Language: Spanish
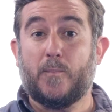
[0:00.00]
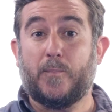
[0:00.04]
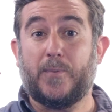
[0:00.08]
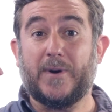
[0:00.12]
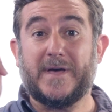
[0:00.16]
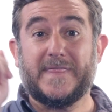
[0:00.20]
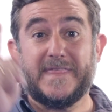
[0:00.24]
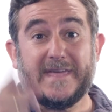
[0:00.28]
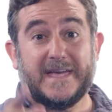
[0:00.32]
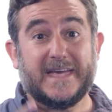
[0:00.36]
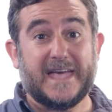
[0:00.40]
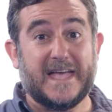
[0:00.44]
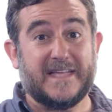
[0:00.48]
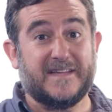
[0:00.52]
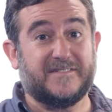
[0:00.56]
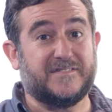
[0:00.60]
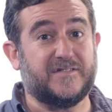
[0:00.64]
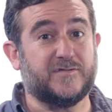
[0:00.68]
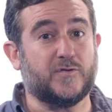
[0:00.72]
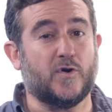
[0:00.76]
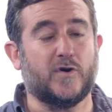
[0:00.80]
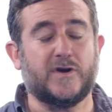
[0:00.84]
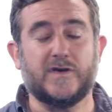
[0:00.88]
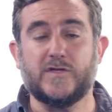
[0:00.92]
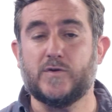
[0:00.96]
Puede que hayas
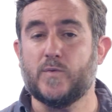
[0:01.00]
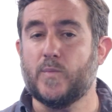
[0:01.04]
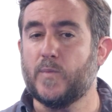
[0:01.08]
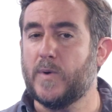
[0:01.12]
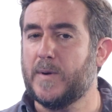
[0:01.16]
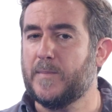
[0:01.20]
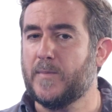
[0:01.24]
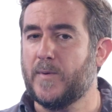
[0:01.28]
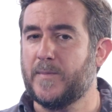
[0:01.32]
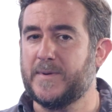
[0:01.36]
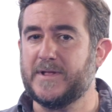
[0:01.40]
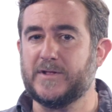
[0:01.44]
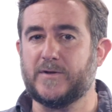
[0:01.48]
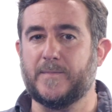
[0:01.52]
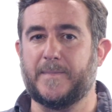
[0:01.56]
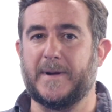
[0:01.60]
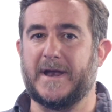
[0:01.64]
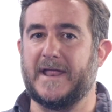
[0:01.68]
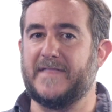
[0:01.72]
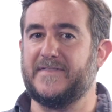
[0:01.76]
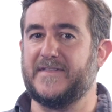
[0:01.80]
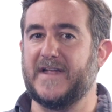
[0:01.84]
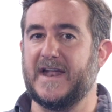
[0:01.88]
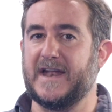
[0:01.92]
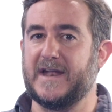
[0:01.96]
escogido un buen momento
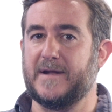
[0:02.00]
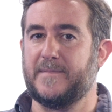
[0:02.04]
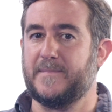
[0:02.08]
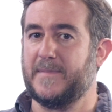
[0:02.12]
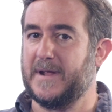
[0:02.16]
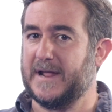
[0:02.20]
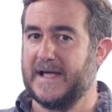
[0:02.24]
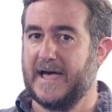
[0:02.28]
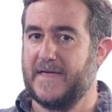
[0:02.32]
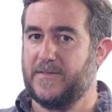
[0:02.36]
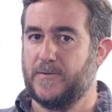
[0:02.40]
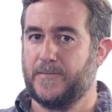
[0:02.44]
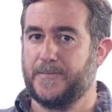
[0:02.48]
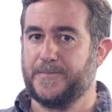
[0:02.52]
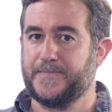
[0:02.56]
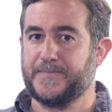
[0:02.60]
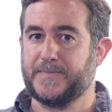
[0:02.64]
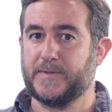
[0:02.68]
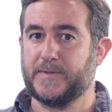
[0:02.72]
para entrar en el mercado